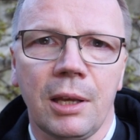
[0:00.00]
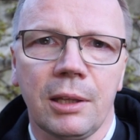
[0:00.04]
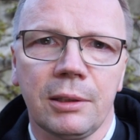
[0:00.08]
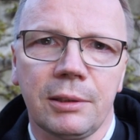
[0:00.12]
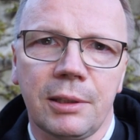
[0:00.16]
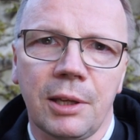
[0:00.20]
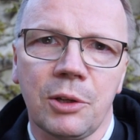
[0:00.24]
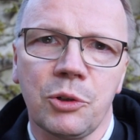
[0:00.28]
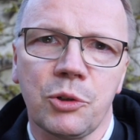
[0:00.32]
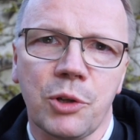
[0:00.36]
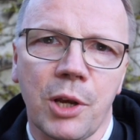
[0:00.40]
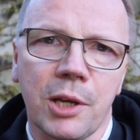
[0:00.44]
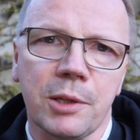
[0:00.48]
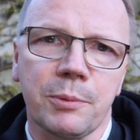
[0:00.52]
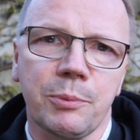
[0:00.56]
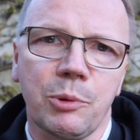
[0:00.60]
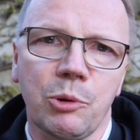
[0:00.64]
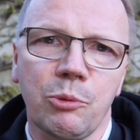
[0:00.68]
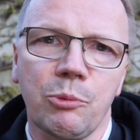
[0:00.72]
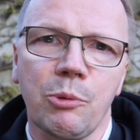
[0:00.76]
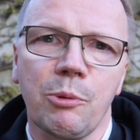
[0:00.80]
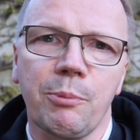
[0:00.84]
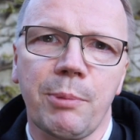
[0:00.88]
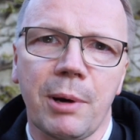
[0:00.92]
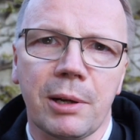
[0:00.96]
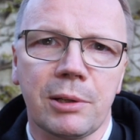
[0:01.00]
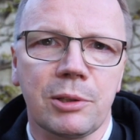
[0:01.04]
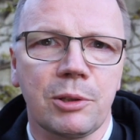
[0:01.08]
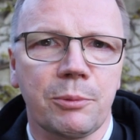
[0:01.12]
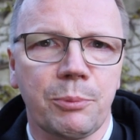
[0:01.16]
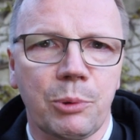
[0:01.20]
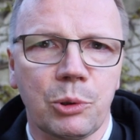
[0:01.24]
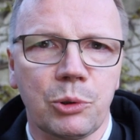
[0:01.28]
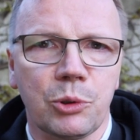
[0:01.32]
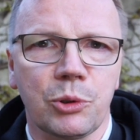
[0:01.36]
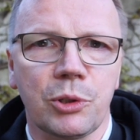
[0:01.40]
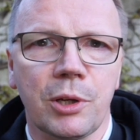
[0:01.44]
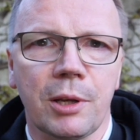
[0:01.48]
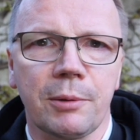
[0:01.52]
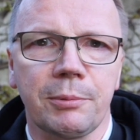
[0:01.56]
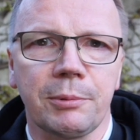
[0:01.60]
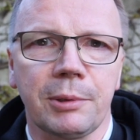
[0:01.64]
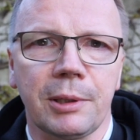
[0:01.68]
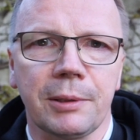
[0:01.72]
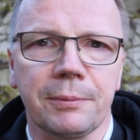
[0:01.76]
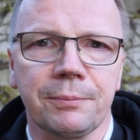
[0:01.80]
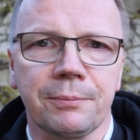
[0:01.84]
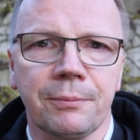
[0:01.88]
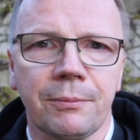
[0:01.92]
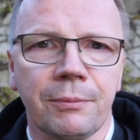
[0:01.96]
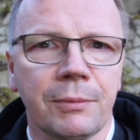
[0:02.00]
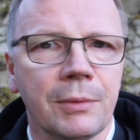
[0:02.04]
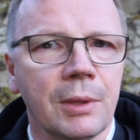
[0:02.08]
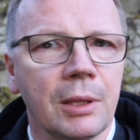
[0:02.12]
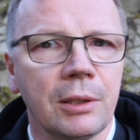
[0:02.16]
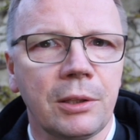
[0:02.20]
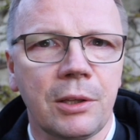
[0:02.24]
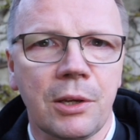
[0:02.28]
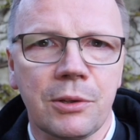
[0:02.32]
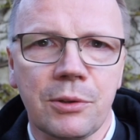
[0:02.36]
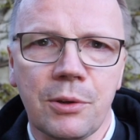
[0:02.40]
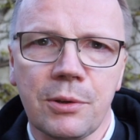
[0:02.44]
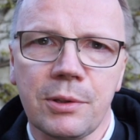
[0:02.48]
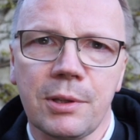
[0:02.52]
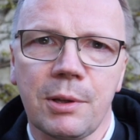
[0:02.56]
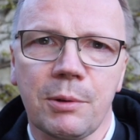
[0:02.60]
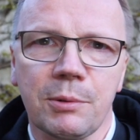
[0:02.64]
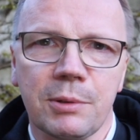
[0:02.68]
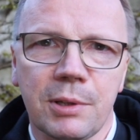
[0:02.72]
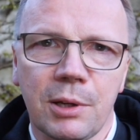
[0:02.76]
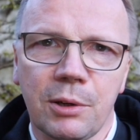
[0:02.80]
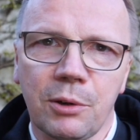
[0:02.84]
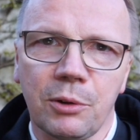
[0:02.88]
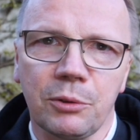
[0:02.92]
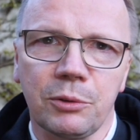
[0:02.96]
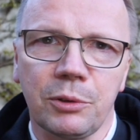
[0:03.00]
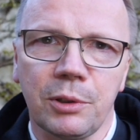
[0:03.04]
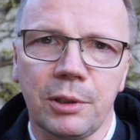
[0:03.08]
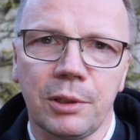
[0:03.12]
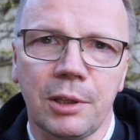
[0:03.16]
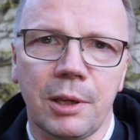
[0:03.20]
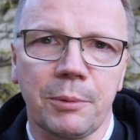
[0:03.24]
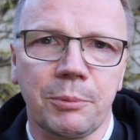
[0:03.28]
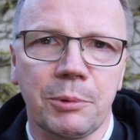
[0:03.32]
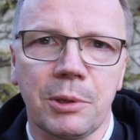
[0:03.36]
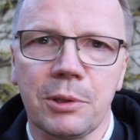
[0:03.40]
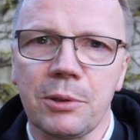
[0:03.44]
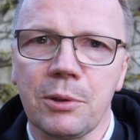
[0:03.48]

Ten czas był mu bardzo potrzebny nie został zakonnikiem, nie